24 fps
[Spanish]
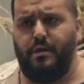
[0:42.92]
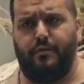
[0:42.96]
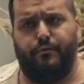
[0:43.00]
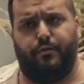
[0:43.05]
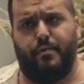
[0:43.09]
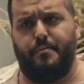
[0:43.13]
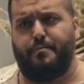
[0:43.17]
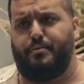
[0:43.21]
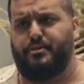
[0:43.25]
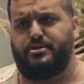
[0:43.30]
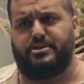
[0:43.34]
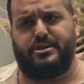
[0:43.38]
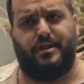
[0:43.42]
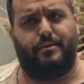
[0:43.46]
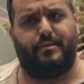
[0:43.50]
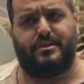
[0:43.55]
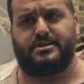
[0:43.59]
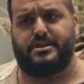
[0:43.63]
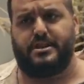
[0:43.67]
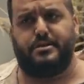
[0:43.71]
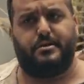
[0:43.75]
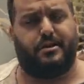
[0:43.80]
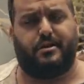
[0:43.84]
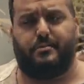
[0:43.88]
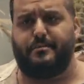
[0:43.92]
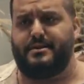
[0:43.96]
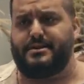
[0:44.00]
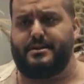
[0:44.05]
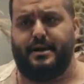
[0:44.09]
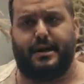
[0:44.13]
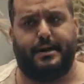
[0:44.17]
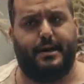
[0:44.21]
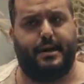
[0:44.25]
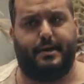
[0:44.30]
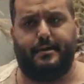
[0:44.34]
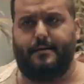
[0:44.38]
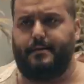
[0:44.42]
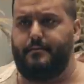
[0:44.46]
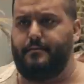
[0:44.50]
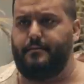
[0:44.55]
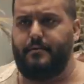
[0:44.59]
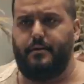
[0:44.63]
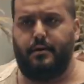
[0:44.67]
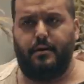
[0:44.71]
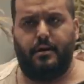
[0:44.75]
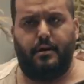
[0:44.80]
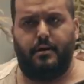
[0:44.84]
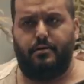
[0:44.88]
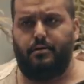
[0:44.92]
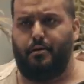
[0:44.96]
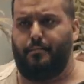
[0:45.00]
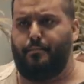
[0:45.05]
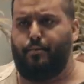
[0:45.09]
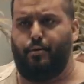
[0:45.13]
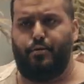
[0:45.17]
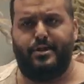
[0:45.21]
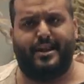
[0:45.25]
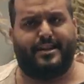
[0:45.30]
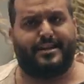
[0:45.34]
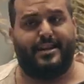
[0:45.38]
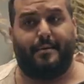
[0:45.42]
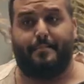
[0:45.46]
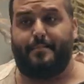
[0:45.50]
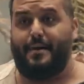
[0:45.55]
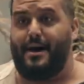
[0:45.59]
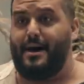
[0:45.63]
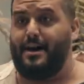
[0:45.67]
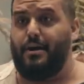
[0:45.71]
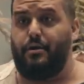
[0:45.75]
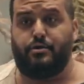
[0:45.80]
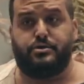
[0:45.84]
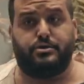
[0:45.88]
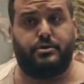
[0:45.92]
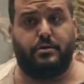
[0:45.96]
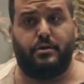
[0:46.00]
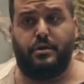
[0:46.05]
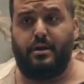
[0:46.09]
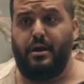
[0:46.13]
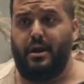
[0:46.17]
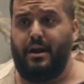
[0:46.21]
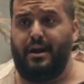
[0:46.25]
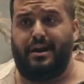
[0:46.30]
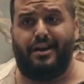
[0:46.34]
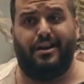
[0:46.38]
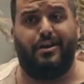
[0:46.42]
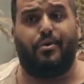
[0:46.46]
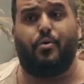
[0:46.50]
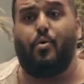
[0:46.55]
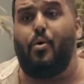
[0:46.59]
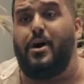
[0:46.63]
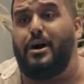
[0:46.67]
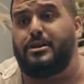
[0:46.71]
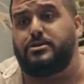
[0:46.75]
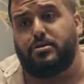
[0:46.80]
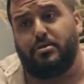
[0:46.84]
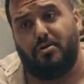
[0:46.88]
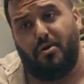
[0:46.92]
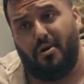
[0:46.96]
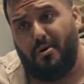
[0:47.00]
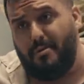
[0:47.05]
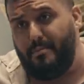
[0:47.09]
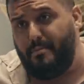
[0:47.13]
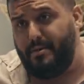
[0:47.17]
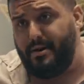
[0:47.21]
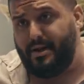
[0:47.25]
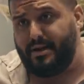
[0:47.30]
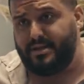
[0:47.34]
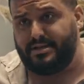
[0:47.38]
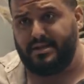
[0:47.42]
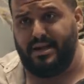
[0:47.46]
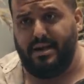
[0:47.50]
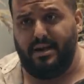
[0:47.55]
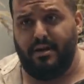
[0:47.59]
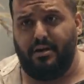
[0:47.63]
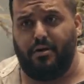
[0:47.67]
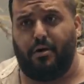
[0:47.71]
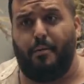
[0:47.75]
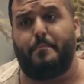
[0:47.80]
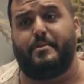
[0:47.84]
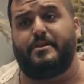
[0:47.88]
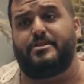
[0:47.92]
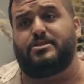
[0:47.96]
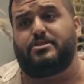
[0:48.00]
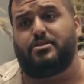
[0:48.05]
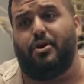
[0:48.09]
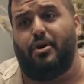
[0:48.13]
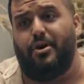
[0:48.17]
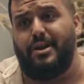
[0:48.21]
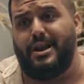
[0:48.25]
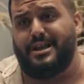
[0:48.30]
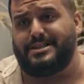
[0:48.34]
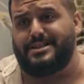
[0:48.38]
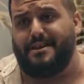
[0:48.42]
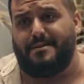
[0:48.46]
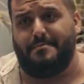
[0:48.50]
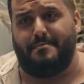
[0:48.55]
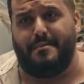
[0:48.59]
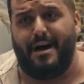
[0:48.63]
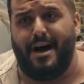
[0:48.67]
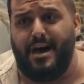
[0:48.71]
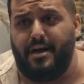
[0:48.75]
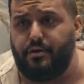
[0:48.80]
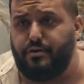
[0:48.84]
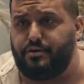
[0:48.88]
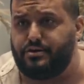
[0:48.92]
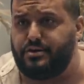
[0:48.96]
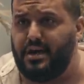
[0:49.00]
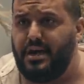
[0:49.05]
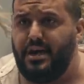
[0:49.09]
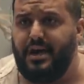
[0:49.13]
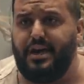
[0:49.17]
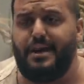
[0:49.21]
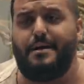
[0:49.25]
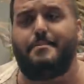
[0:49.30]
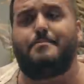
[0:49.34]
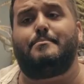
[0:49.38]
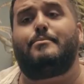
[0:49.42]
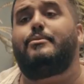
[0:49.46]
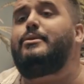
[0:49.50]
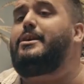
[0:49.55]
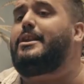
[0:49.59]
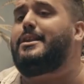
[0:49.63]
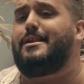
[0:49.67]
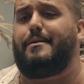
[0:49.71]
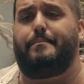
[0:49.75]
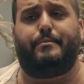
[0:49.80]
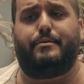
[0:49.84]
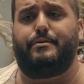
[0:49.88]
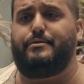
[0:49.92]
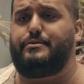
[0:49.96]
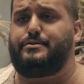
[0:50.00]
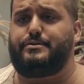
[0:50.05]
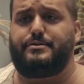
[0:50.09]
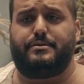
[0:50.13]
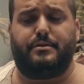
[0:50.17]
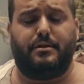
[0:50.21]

Fue imposible, señora comisaria. No pude atraparlos. Eran cuatro hombres con pistolas, armados. Eran muy rápidos.